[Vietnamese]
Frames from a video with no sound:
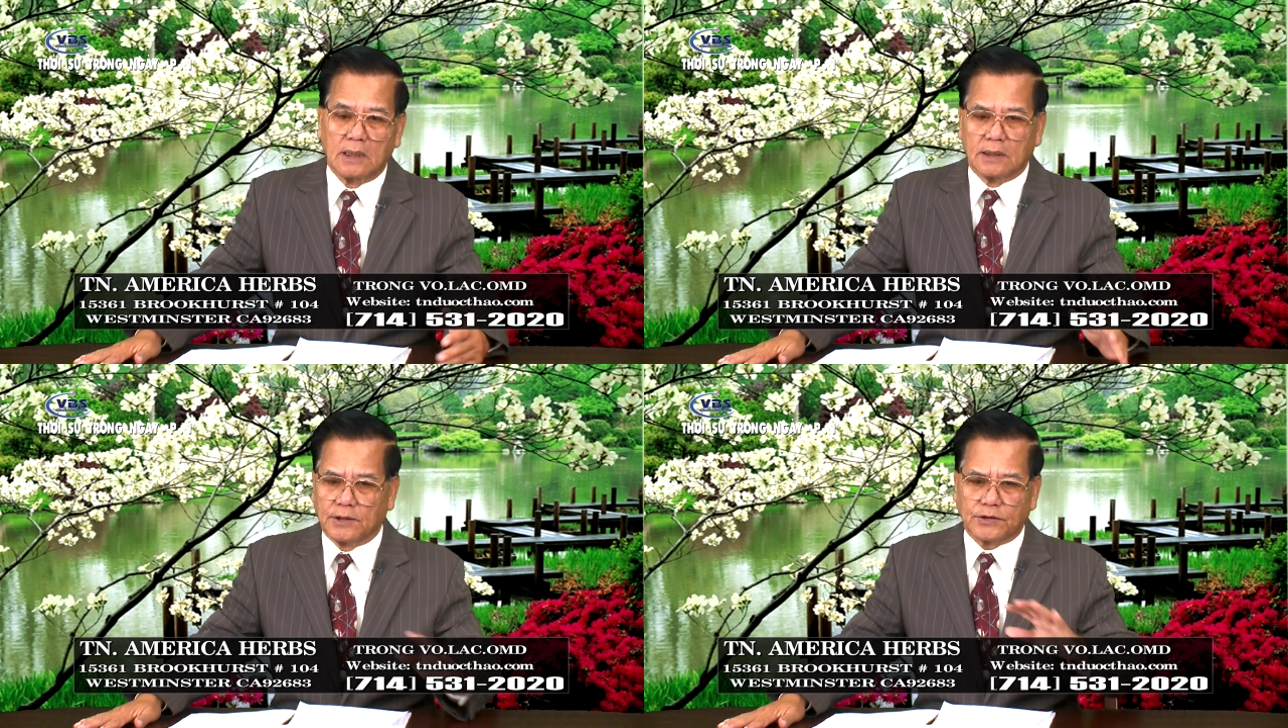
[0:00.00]

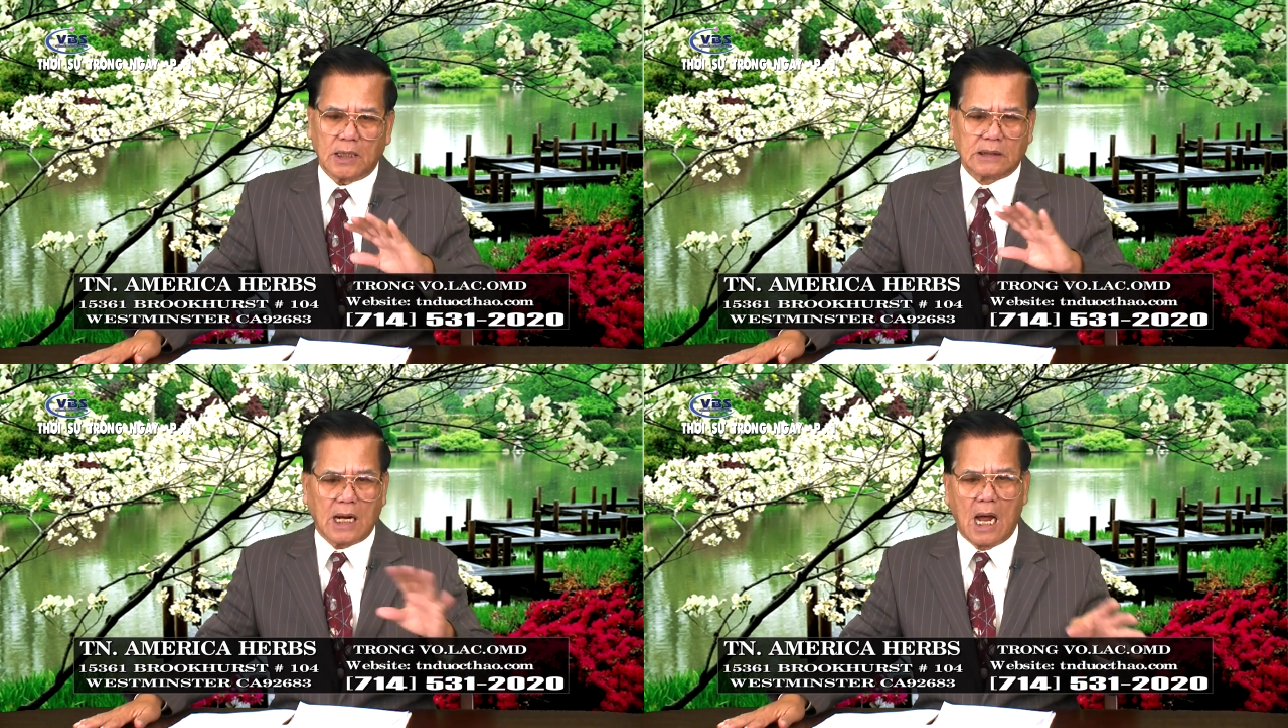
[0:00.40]
thì tất
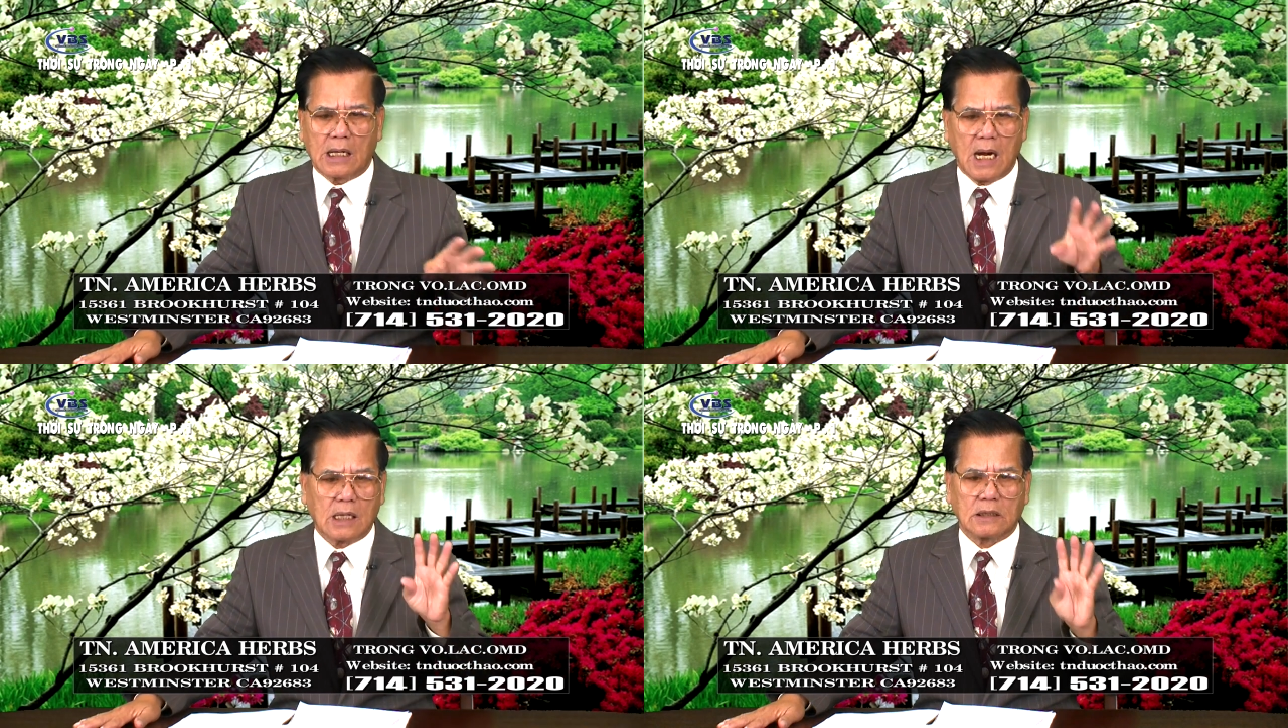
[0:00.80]
cả
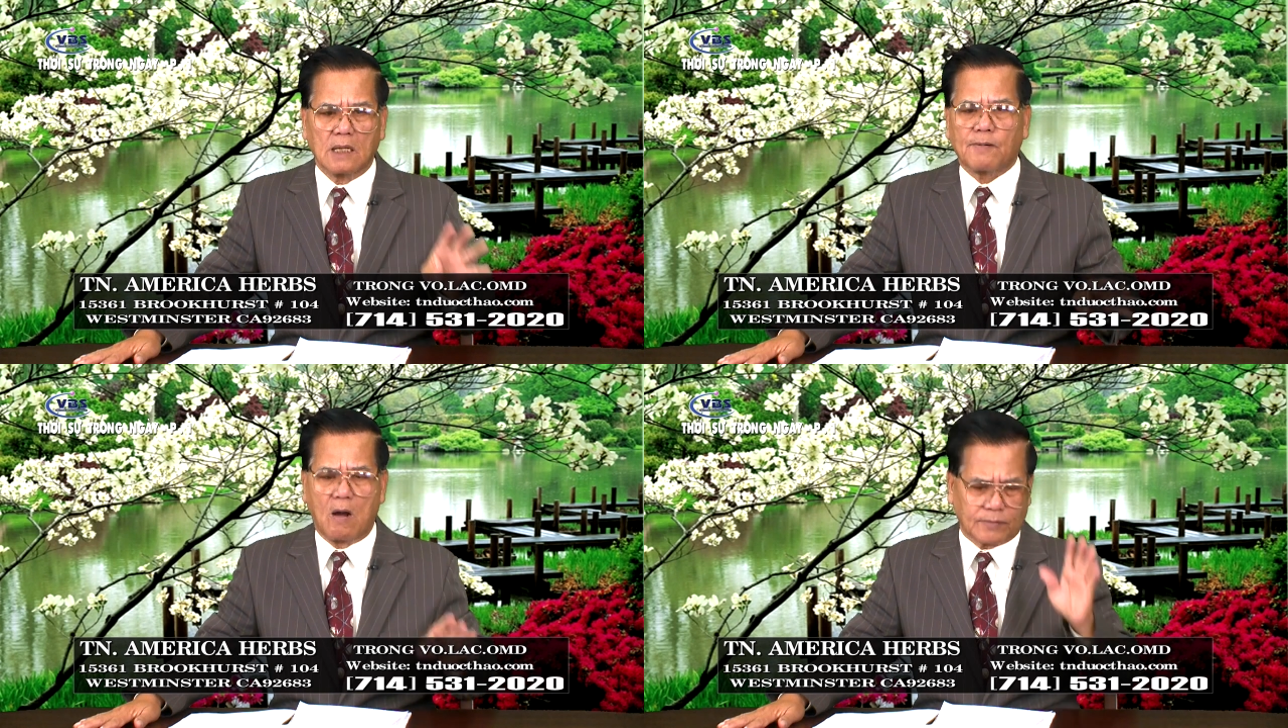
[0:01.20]
các lớp
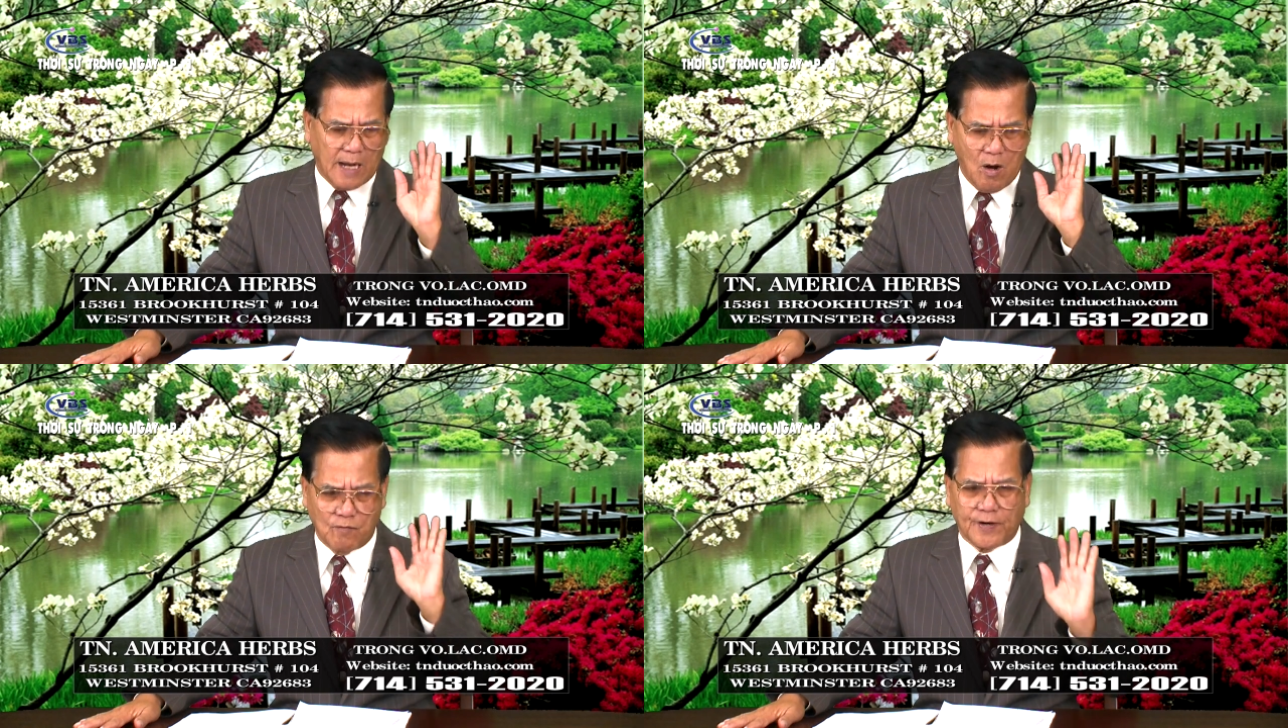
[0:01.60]
học
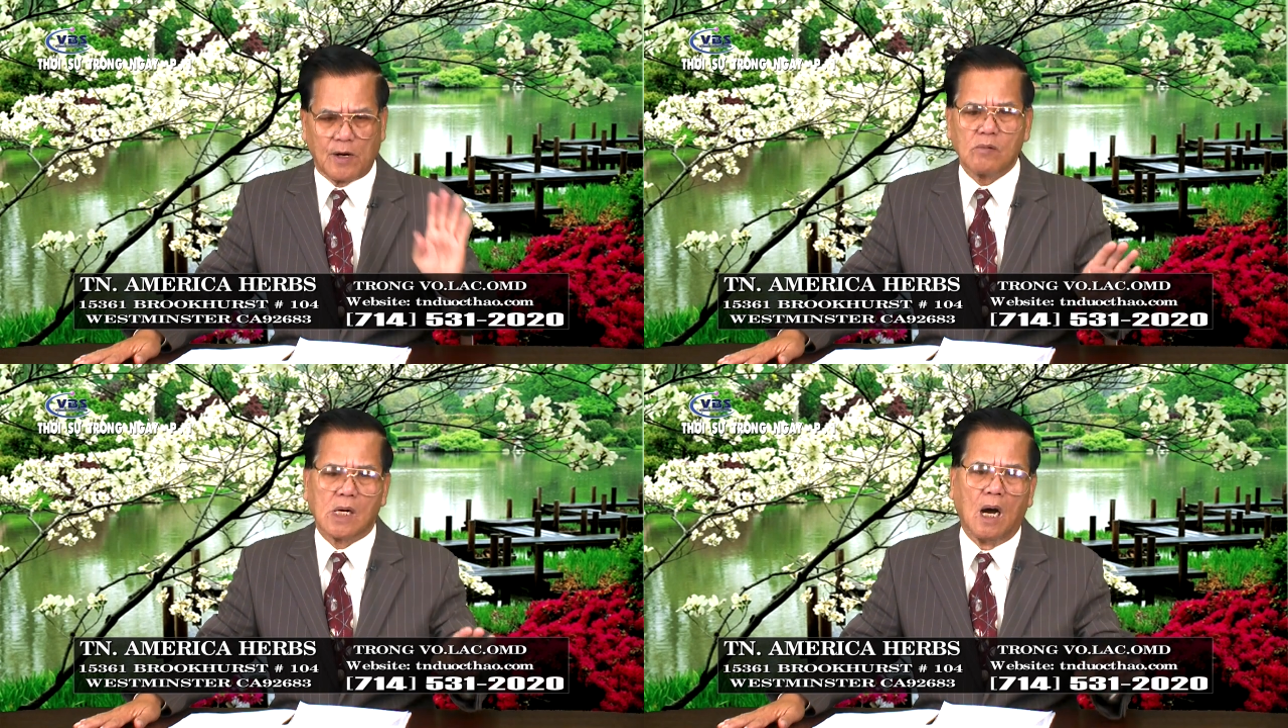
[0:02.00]
đều phải
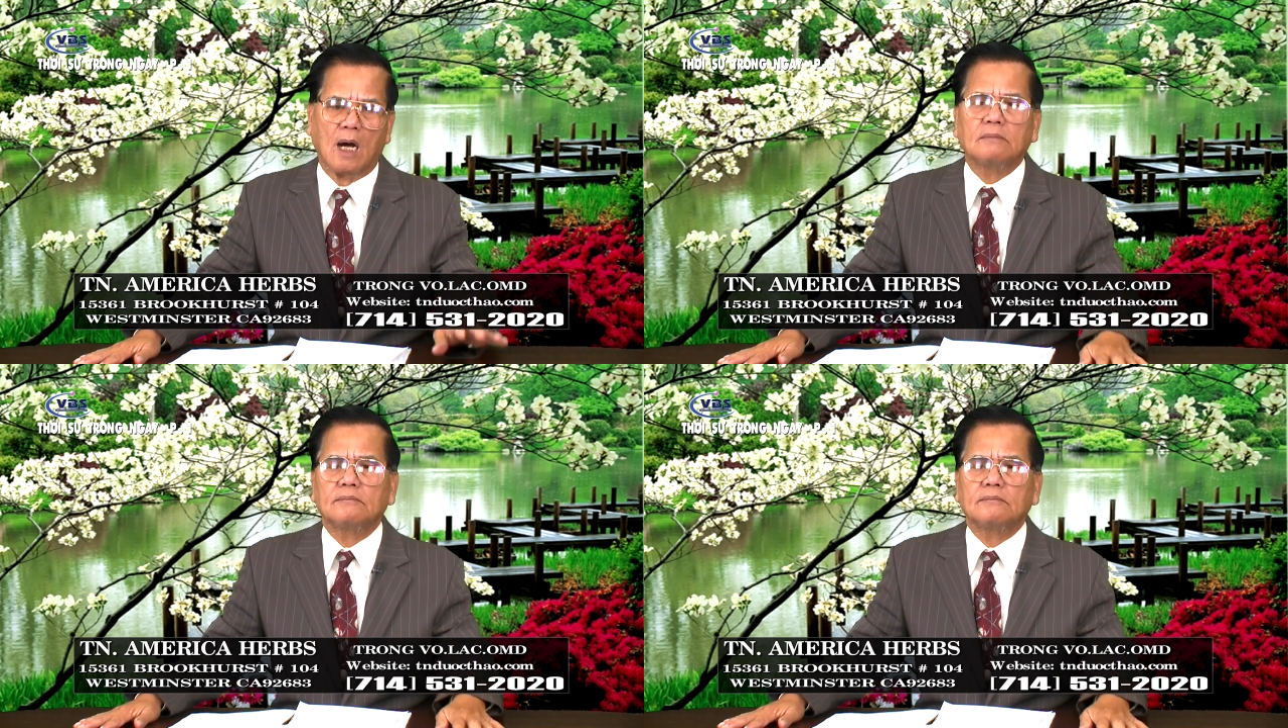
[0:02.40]
đóng cửa.